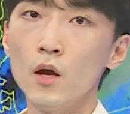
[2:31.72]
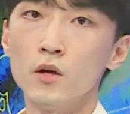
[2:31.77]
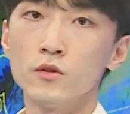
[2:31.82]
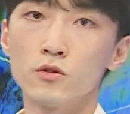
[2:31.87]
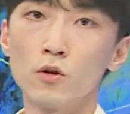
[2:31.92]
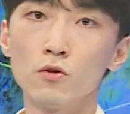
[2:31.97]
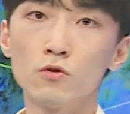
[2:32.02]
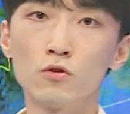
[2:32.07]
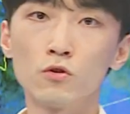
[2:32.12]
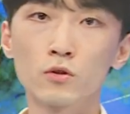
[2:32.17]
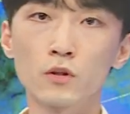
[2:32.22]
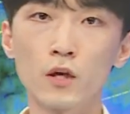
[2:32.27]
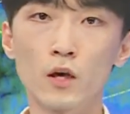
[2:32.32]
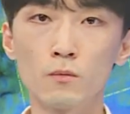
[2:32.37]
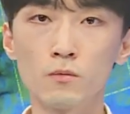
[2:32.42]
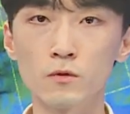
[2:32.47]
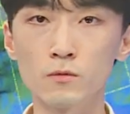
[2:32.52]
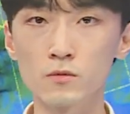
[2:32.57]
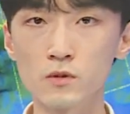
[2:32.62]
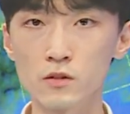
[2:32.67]
전국
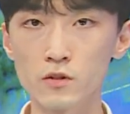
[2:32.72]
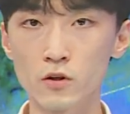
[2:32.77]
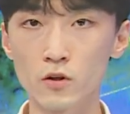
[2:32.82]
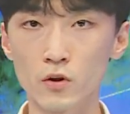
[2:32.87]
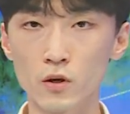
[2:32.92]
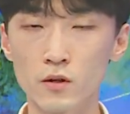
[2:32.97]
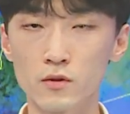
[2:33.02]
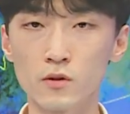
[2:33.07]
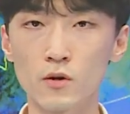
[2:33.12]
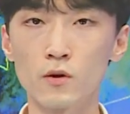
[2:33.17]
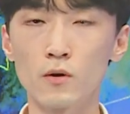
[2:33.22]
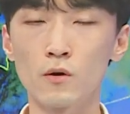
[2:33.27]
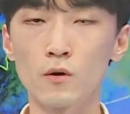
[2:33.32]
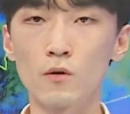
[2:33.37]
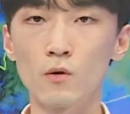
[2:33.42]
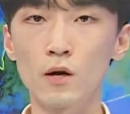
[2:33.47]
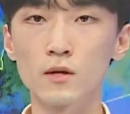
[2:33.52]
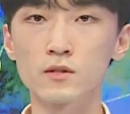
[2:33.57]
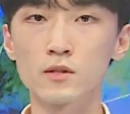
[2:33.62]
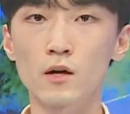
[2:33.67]
대부분 지역에서
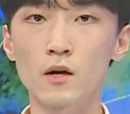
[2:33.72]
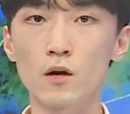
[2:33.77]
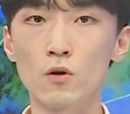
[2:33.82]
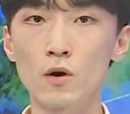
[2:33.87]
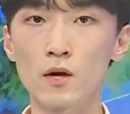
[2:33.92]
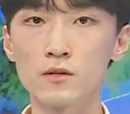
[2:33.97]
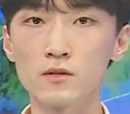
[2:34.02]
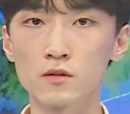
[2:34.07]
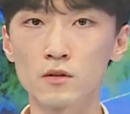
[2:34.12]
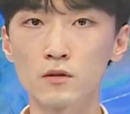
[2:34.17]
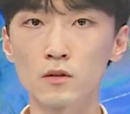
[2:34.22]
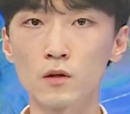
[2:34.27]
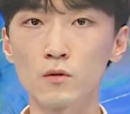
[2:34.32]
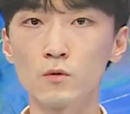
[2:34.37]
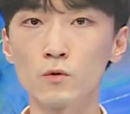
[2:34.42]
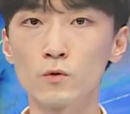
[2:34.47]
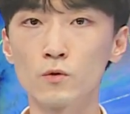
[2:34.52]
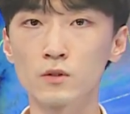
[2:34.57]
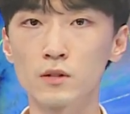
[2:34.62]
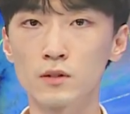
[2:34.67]
황사가
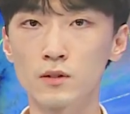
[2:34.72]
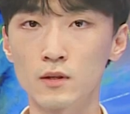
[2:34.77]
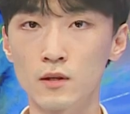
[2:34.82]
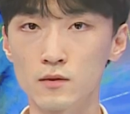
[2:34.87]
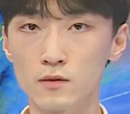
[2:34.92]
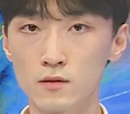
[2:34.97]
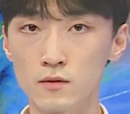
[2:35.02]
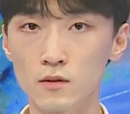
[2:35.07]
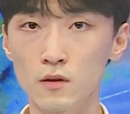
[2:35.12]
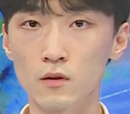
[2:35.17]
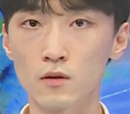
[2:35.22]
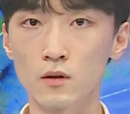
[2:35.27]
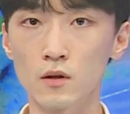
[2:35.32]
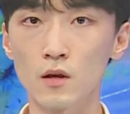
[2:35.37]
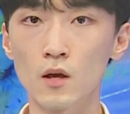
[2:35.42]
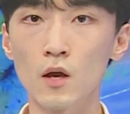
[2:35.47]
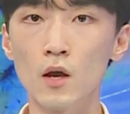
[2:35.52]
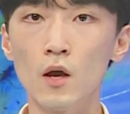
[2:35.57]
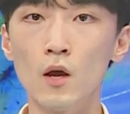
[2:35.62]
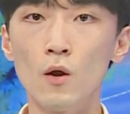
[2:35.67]
관측되는 곳이 있겠으니
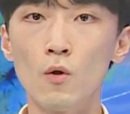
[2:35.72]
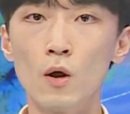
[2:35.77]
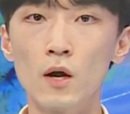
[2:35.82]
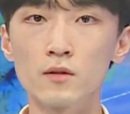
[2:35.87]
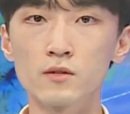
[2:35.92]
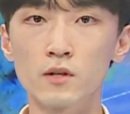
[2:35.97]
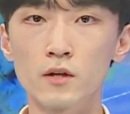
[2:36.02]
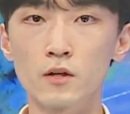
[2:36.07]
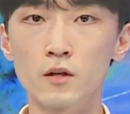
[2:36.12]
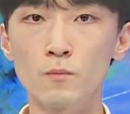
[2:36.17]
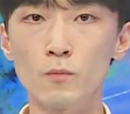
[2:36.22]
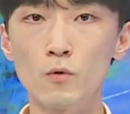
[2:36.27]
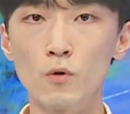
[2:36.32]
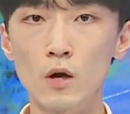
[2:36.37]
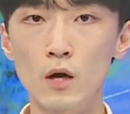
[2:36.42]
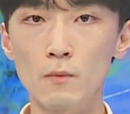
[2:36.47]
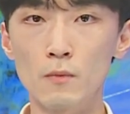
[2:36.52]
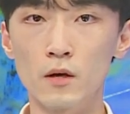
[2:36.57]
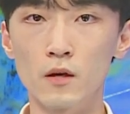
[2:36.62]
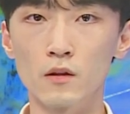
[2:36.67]
황사를
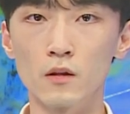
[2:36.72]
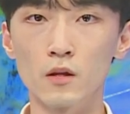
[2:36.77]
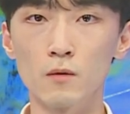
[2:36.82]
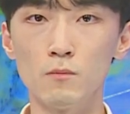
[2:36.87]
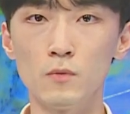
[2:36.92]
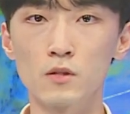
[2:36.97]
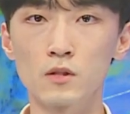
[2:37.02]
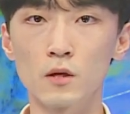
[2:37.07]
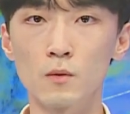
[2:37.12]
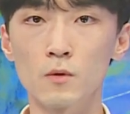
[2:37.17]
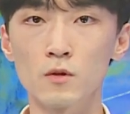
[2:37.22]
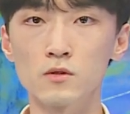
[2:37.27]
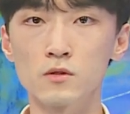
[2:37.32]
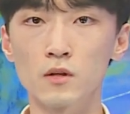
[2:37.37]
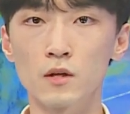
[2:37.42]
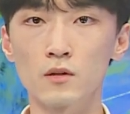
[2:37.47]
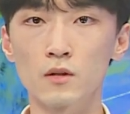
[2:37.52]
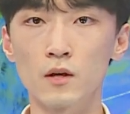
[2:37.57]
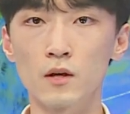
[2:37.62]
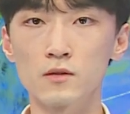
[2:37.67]
포함한
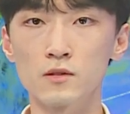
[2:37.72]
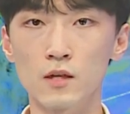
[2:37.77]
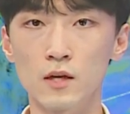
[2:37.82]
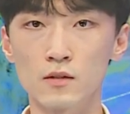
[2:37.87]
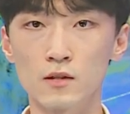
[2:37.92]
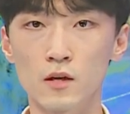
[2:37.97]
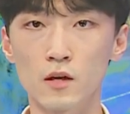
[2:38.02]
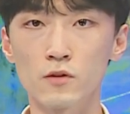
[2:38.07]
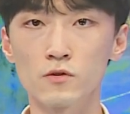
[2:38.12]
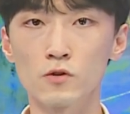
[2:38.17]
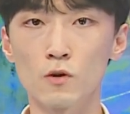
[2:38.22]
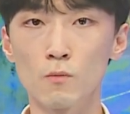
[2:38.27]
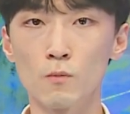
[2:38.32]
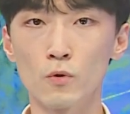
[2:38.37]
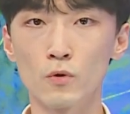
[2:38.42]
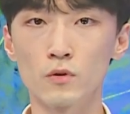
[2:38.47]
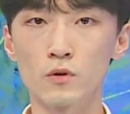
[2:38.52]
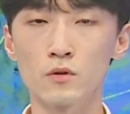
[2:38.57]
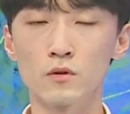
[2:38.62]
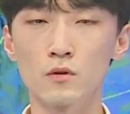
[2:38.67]
미세먼지에 대한 자세한
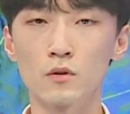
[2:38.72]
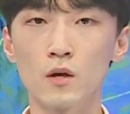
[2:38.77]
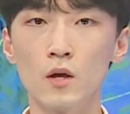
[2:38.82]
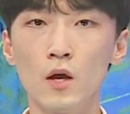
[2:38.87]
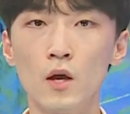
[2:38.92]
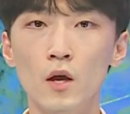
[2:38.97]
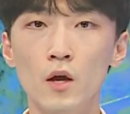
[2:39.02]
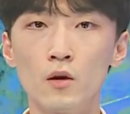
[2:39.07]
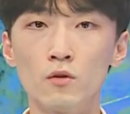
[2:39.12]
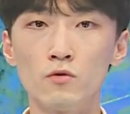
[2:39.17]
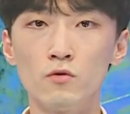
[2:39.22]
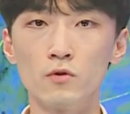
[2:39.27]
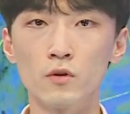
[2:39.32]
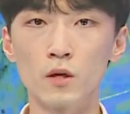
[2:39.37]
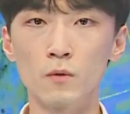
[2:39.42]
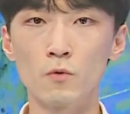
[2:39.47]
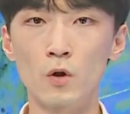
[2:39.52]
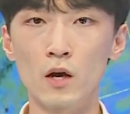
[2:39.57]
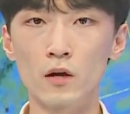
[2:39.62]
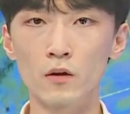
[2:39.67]
정보는
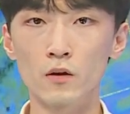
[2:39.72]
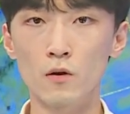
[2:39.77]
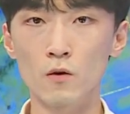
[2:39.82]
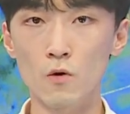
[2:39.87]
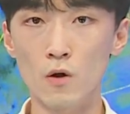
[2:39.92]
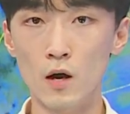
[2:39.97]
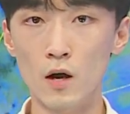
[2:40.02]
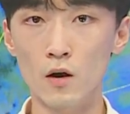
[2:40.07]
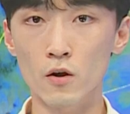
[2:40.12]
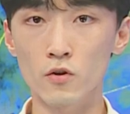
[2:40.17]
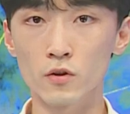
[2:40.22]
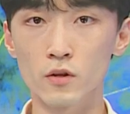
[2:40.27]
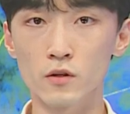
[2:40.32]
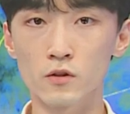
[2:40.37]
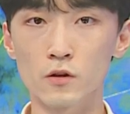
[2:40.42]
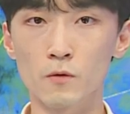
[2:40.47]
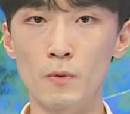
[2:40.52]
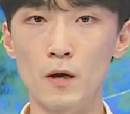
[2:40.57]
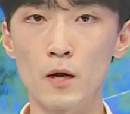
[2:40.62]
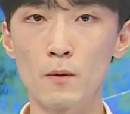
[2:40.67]

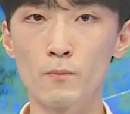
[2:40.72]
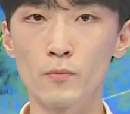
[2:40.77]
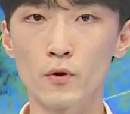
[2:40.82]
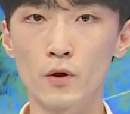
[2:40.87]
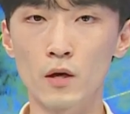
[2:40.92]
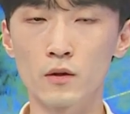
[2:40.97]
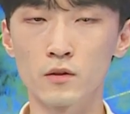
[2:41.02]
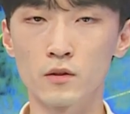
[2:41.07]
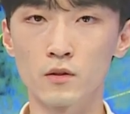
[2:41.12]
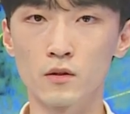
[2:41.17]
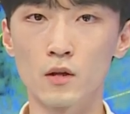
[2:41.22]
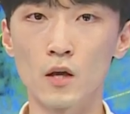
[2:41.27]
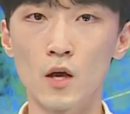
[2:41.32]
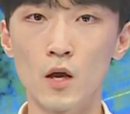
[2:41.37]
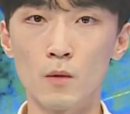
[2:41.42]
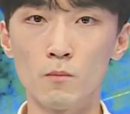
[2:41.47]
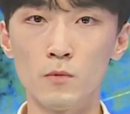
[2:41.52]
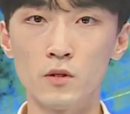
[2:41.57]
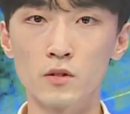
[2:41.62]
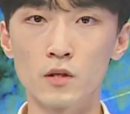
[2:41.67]
국립환경과학원에서 발표하는
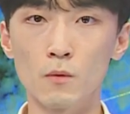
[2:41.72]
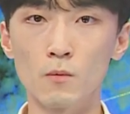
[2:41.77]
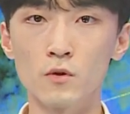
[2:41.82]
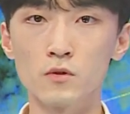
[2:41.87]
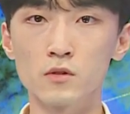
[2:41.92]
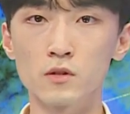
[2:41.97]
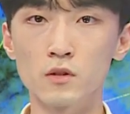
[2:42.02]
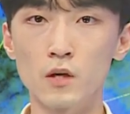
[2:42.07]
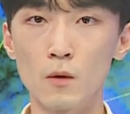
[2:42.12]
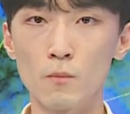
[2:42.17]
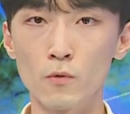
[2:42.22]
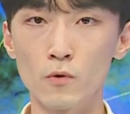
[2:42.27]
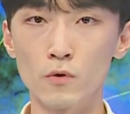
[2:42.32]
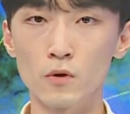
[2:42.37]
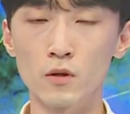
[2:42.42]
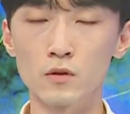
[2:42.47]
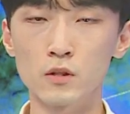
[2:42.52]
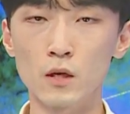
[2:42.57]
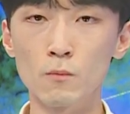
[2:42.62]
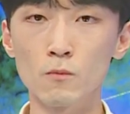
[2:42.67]
미세먼지
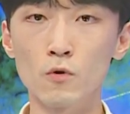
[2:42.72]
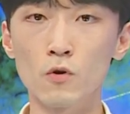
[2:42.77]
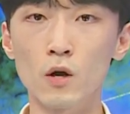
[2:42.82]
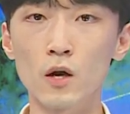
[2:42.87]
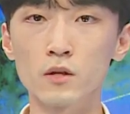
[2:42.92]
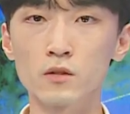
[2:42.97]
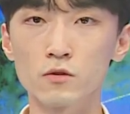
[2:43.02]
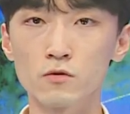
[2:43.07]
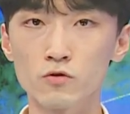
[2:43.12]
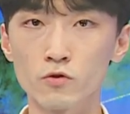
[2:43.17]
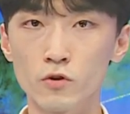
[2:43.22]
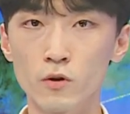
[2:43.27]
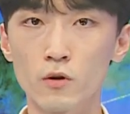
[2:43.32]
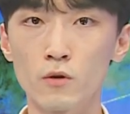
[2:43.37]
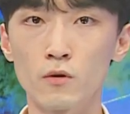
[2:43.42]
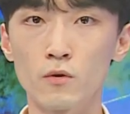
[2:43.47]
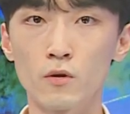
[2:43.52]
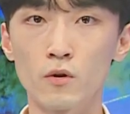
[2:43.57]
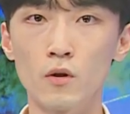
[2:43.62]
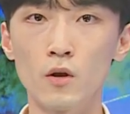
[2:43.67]
예보를 참고하시고요.